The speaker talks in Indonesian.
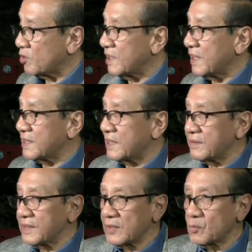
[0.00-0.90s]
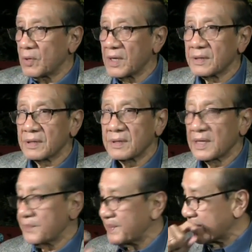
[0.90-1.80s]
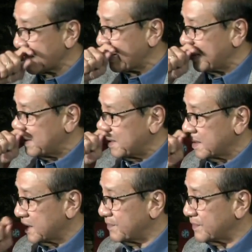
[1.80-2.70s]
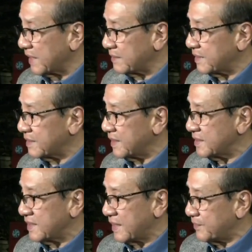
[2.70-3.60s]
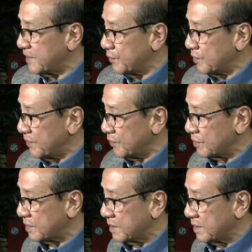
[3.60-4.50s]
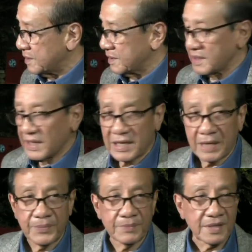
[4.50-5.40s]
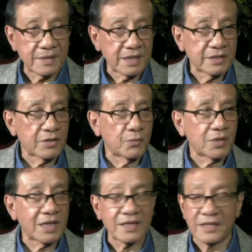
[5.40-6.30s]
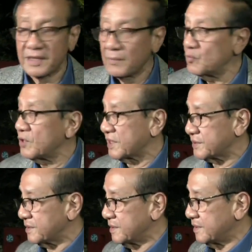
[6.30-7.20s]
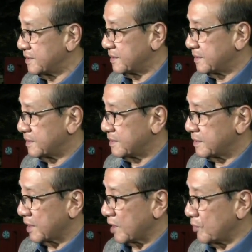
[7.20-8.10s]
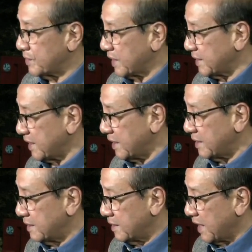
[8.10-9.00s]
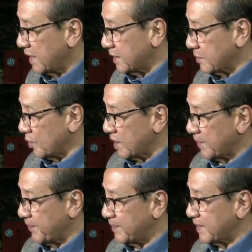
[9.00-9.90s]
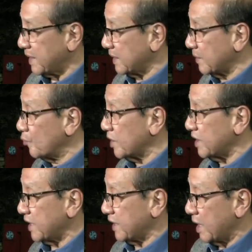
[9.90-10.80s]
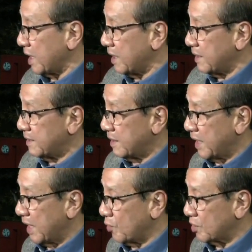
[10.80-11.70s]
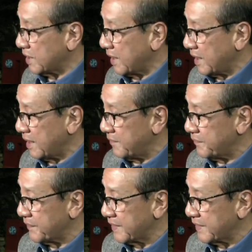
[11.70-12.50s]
Kalau dilihat dari segi tugas daripada tim transisi tidak menyebut-nyebut tentang Rapimnas. Yang disebut adalah tentang Munas. Nah, kalau misalnya ada soal Rapimnas, nanti mungkin ada anggota